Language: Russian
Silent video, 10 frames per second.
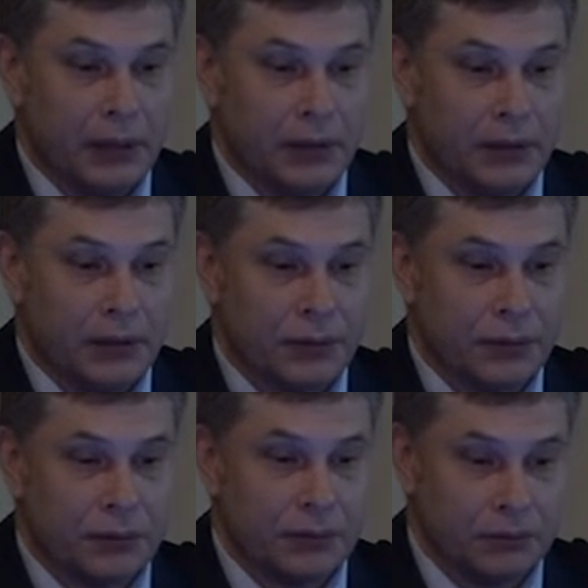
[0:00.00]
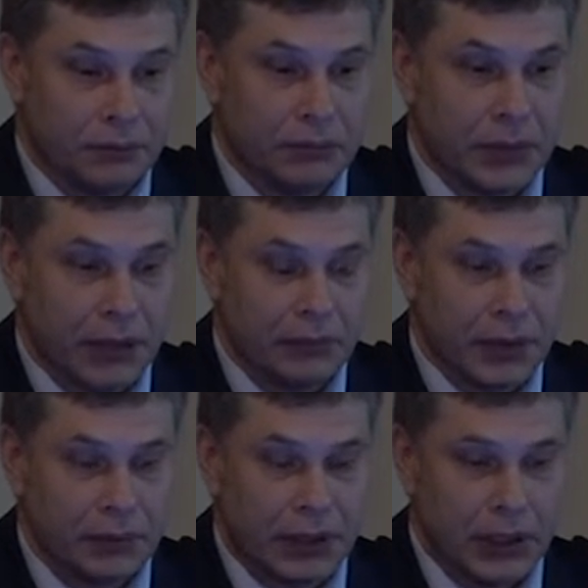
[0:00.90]
И, э,
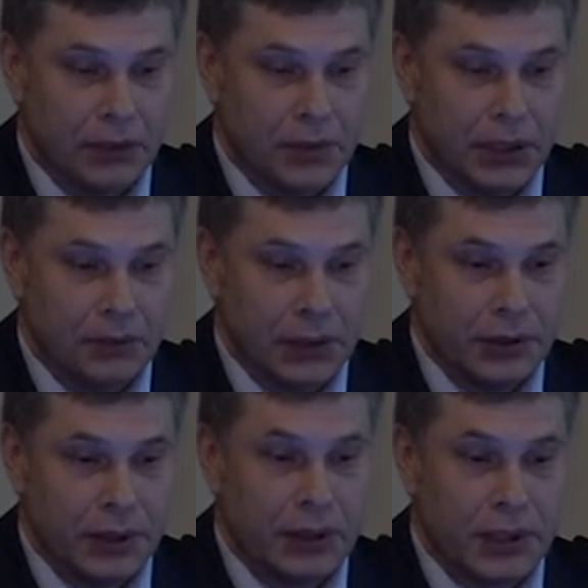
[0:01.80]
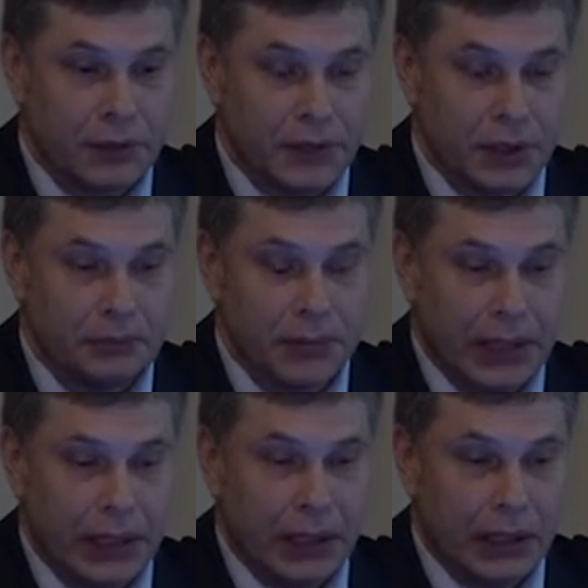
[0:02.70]
как видим на данном снимке
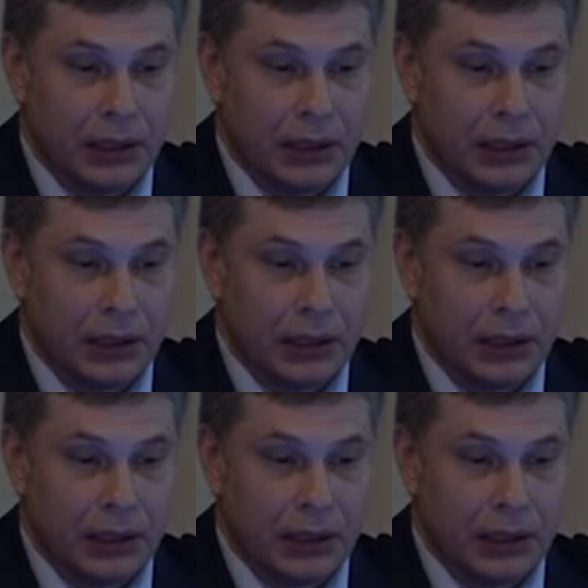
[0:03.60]
рентгеновском,